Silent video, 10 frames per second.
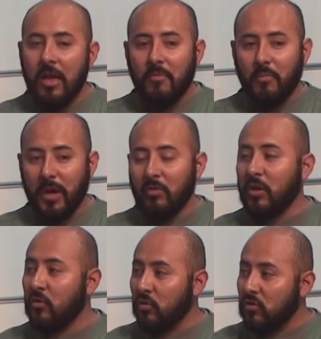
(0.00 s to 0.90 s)
Pero
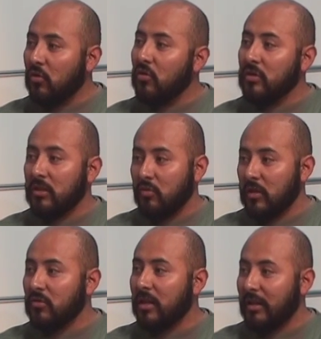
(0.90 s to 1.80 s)
incluso con los
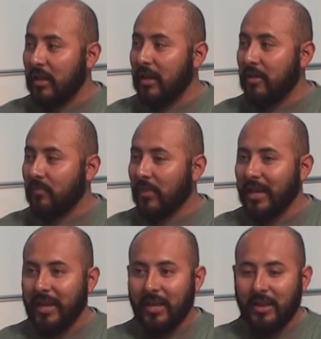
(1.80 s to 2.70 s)
descuentos que tenía,
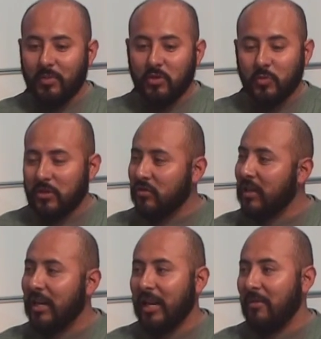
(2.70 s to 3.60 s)
el presupuesto
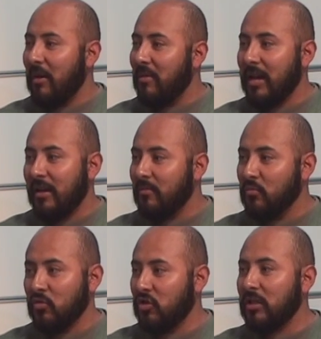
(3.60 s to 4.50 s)
se le elevaba
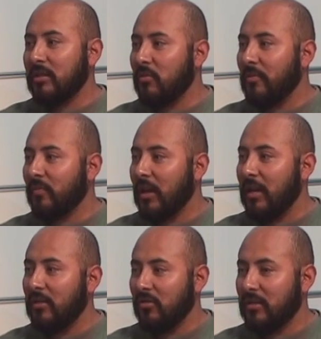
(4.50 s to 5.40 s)
muchísimo.
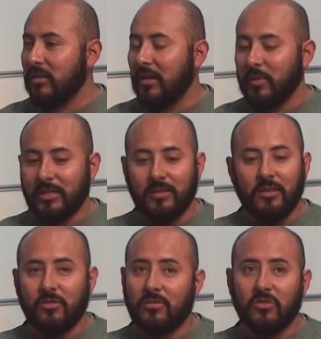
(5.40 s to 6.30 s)
Entonces el paciente
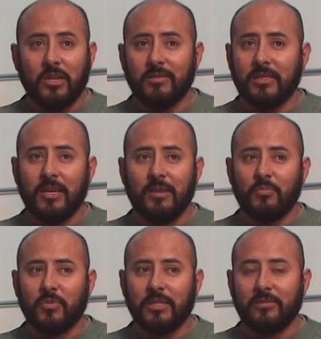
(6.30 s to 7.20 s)
dijo, no sabes qué,
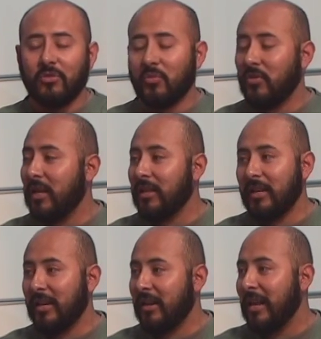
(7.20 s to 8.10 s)
pues no voy a
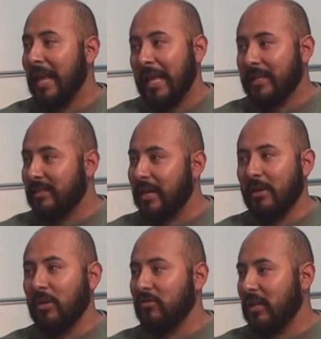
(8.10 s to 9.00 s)
tener,
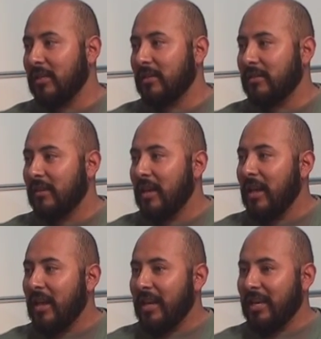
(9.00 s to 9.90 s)
sácame los dientes.
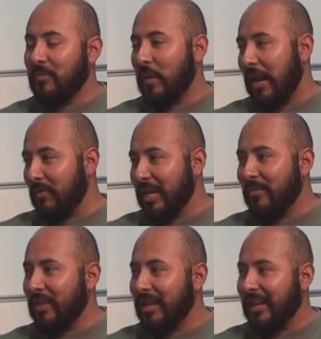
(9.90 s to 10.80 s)
Y para mí que
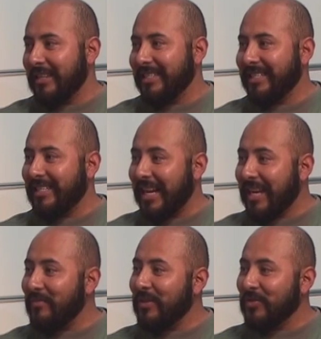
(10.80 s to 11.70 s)
me digan,
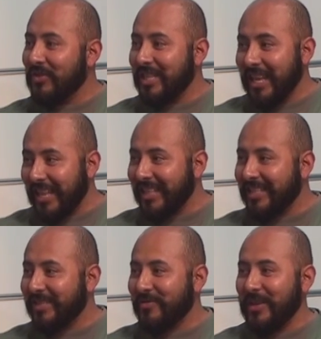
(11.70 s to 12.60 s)
sácame los
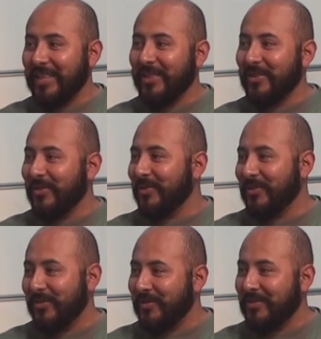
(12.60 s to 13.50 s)
dientes
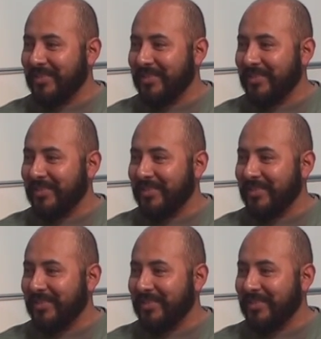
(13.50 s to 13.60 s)
cuando